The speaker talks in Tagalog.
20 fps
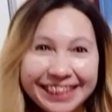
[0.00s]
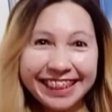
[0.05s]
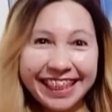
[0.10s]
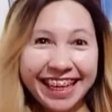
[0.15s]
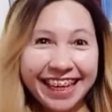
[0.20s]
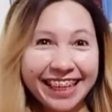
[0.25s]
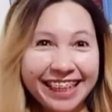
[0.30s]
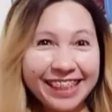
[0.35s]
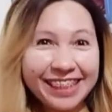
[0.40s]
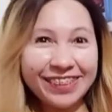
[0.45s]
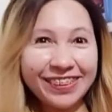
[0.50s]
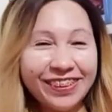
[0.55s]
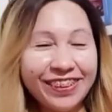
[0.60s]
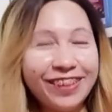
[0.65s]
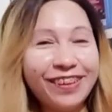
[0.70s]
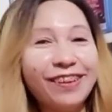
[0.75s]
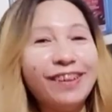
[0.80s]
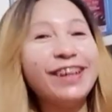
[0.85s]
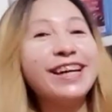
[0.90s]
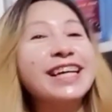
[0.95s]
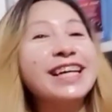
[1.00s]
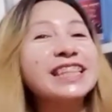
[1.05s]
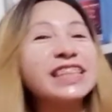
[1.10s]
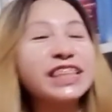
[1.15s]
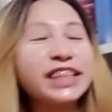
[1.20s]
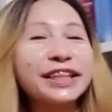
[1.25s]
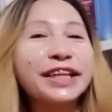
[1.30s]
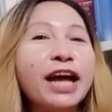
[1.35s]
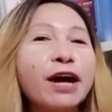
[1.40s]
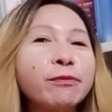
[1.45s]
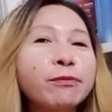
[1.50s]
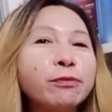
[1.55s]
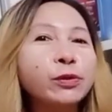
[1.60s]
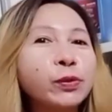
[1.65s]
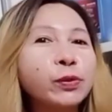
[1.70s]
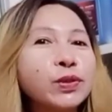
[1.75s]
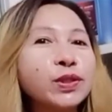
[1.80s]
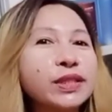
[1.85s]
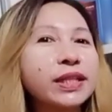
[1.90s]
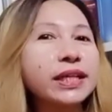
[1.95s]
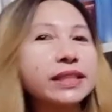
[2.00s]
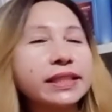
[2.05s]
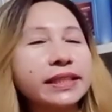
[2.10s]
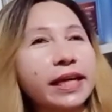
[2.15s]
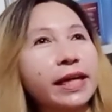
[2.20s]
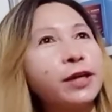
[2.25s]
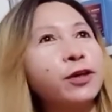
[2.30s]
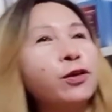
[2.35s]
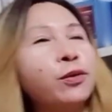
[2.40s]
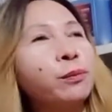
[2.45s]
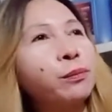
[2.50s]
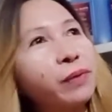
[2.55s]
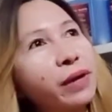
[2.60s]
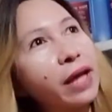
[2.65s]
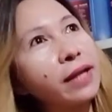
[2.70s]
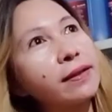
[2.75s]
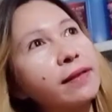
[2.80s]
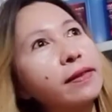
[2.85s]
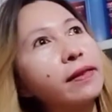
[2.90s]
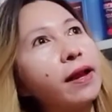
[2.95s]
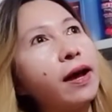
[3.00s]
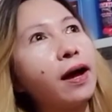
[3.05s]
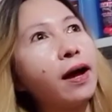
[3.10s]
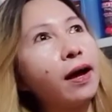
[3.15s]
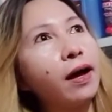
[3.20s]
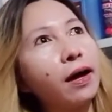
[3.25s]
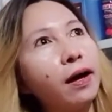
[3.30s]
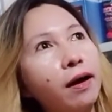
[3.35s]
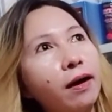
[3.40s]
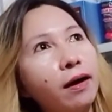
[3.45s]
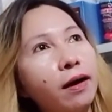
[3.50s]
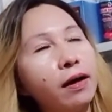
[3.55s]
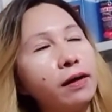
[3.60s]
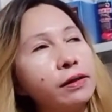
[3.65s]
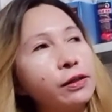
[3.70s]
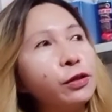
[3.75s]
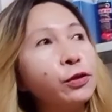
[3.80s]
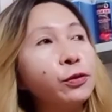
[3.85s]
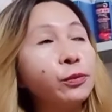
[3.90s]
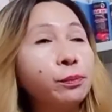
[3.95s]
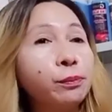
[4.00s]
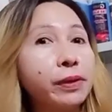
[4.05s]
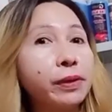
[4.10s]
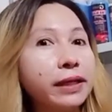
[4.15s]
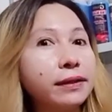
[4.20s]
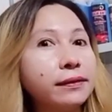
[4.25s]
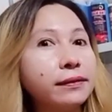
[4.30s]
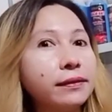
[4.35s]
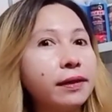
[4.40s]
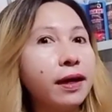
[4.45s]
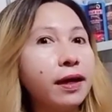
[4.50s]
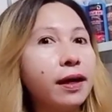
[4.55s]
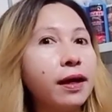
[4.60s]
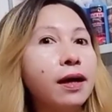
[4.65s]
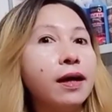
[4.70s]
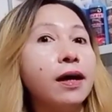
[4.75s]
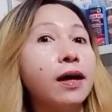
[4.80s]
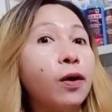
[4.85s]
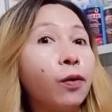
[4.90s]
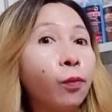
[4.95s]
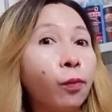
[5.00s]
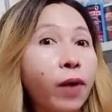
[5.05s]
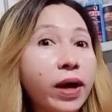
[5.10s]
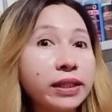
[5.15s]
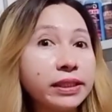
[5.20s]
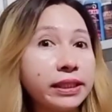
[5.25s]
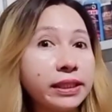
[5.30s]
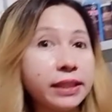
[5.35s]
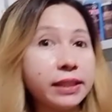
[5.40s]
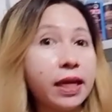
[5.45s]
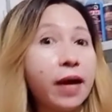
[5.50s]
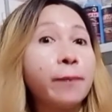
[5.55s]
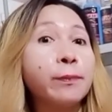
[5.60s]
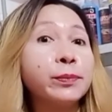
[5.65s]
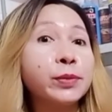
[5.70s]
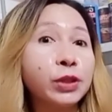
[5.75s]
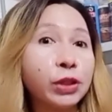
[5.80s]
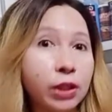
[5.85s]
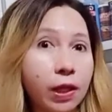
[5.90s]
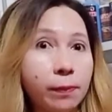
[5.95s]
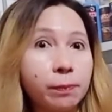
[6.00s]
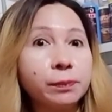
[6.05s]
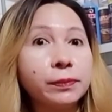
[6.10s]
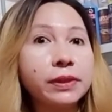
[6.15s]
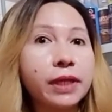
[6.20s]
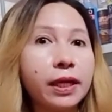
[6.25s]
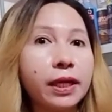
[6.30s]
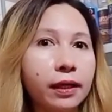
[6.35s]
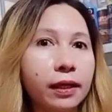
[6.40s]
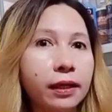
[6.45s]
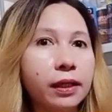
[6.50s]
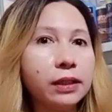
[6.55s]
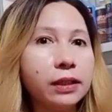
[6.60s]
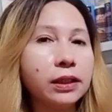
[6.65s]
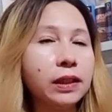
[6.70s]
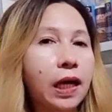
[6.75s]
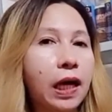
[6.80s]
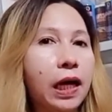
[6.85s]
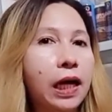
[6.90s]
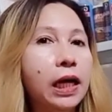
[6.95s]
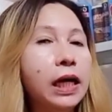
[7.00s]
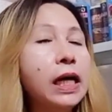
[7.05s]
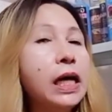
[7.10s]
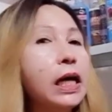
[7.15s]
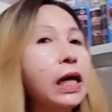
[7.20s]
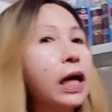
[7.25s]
tayo. Si Glamorous kasi yung brand na, yung brand na one-stop shop talaga siya.